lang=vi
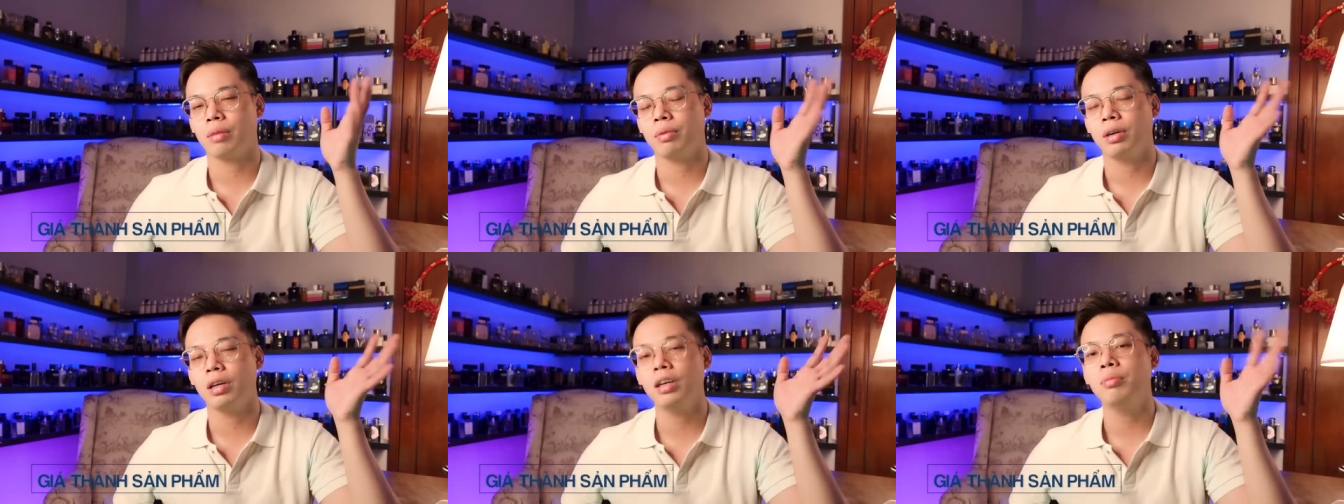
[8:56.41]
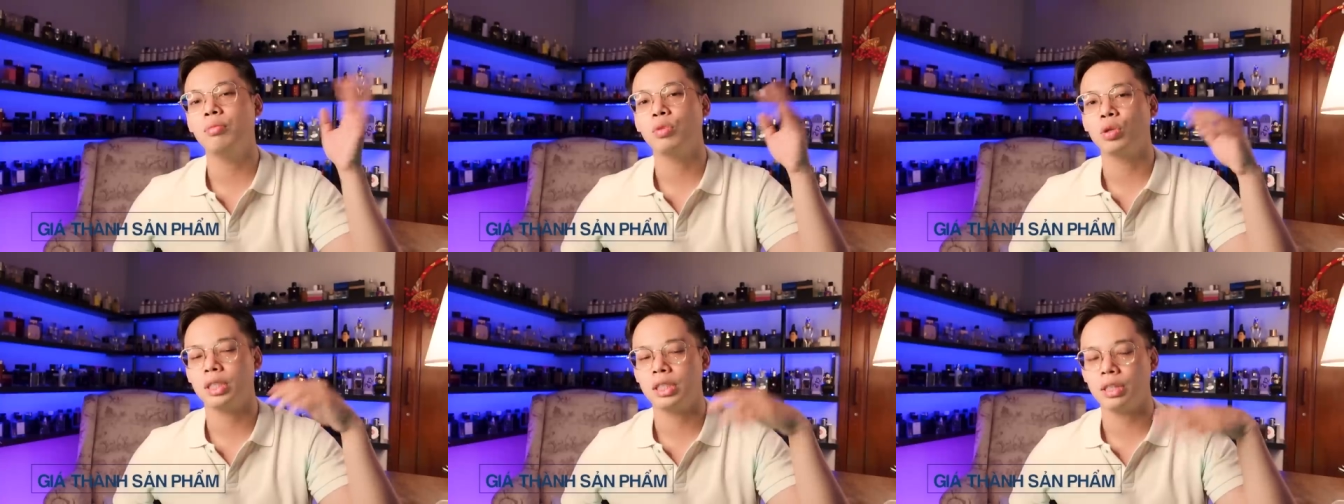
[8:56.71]
tầm
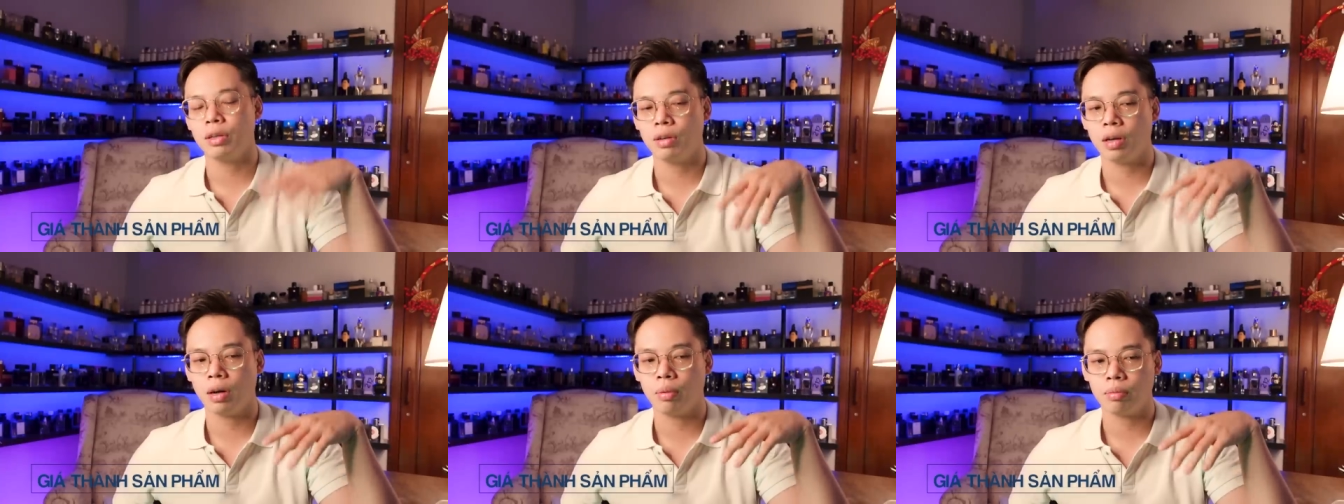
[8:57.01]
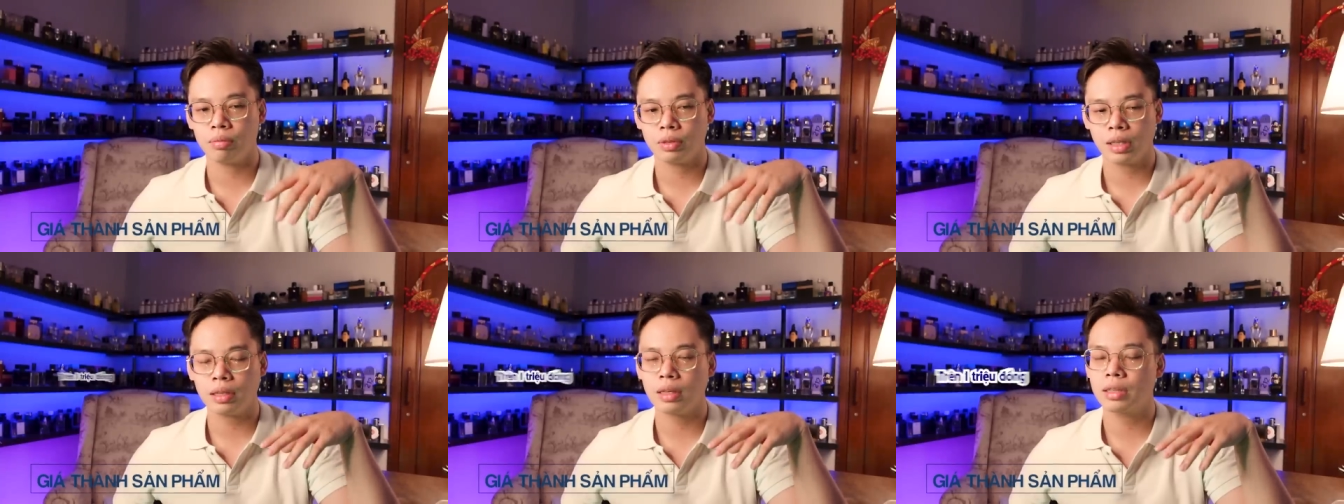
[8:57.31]
hơn một triệu đồng
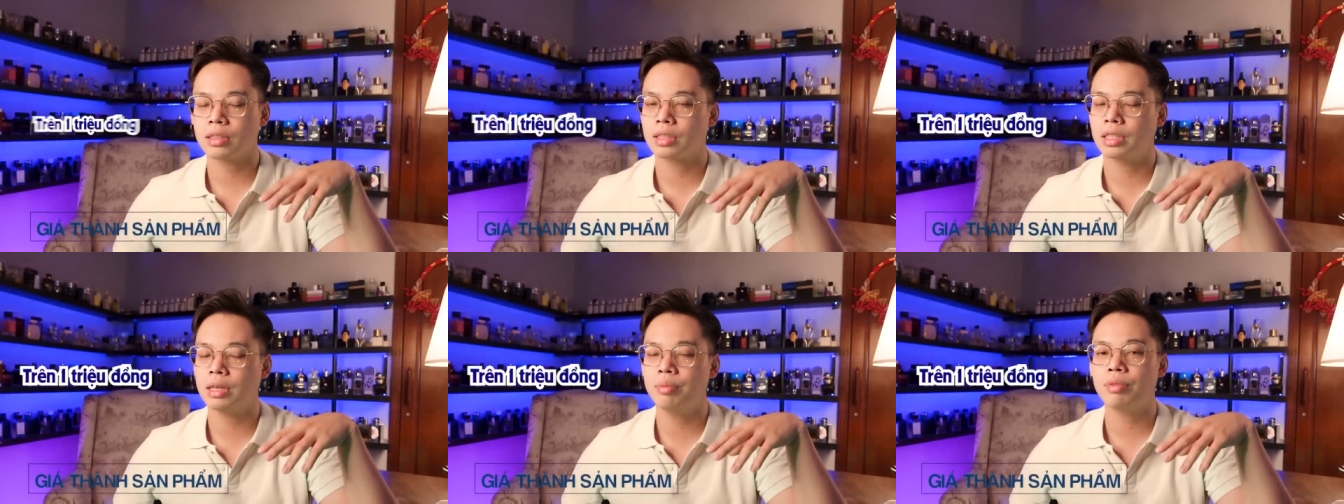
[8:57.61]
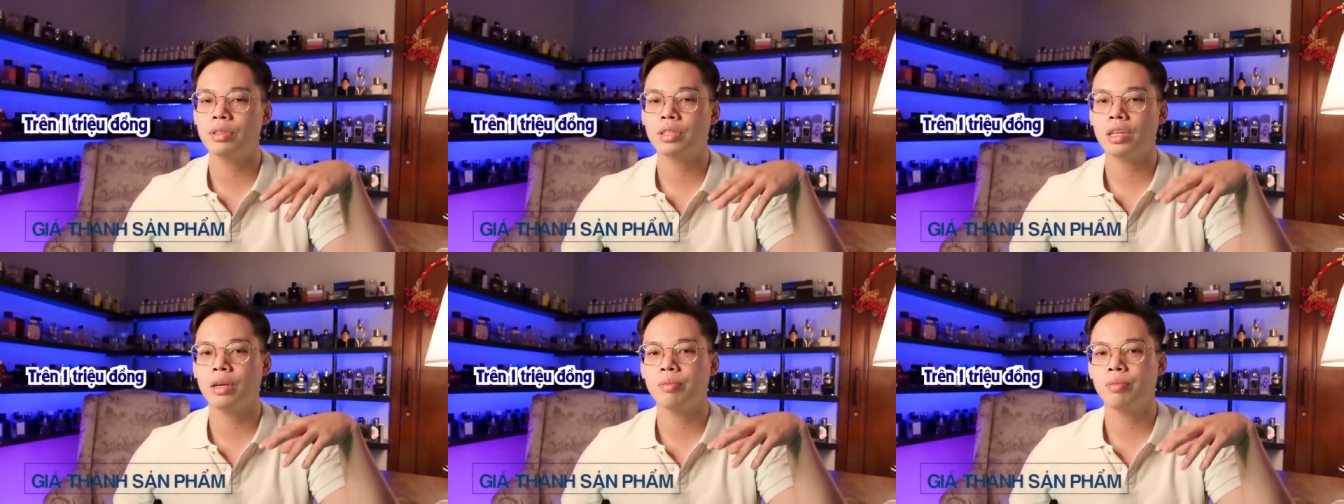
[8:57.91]
Chắc là
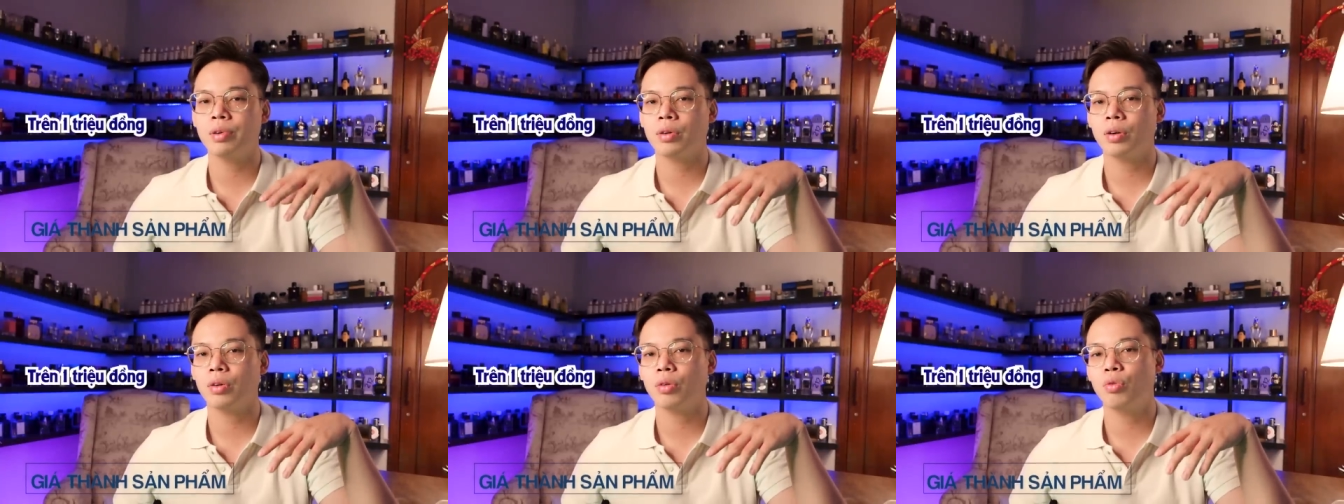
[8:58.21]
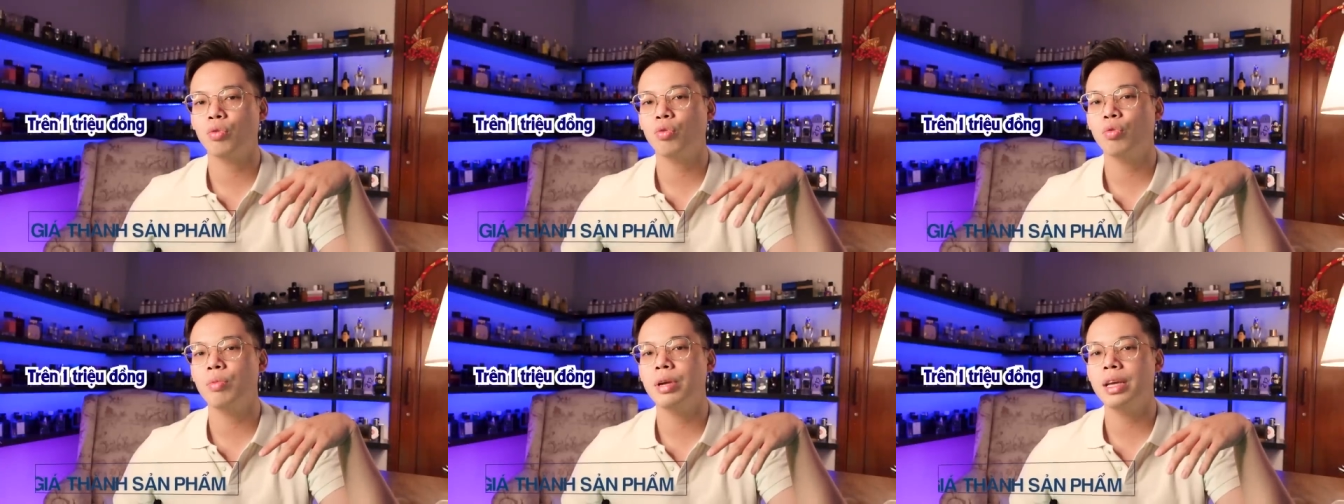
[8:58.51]
xem xem với
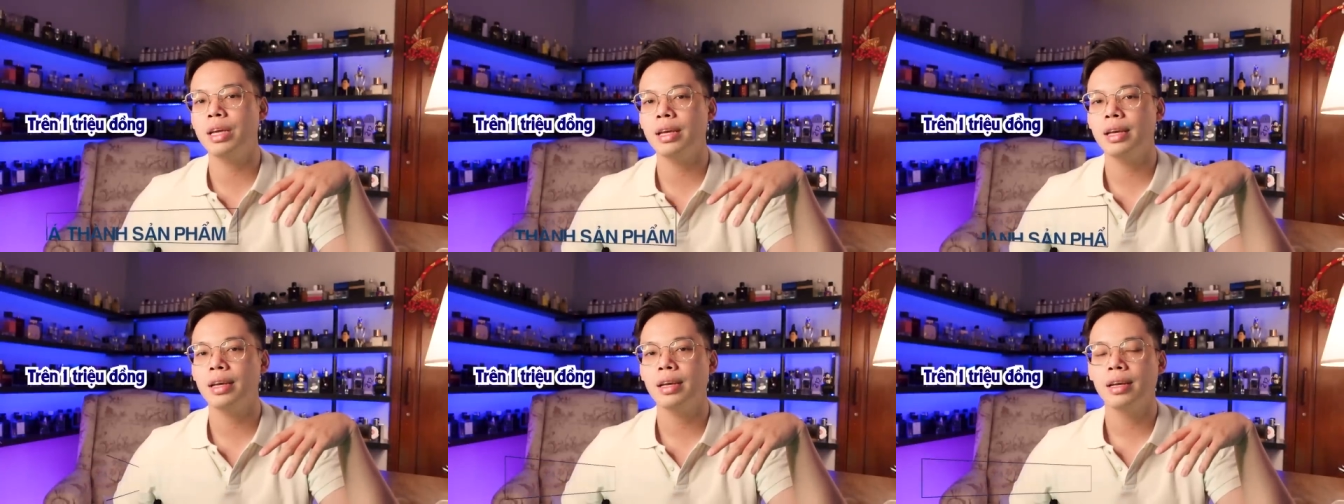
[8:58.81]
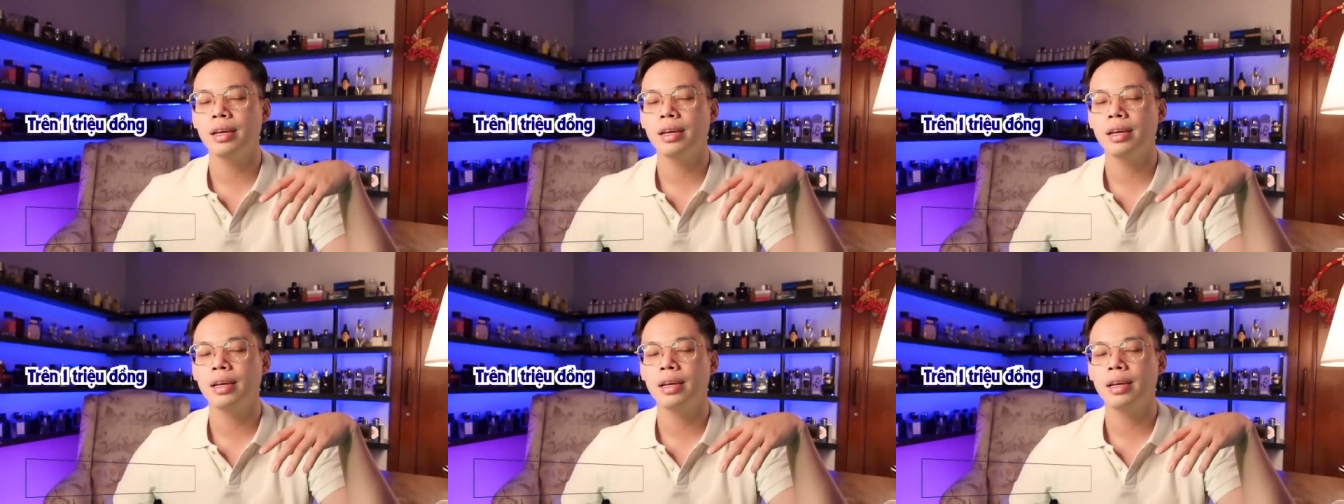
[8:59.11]
con Ruby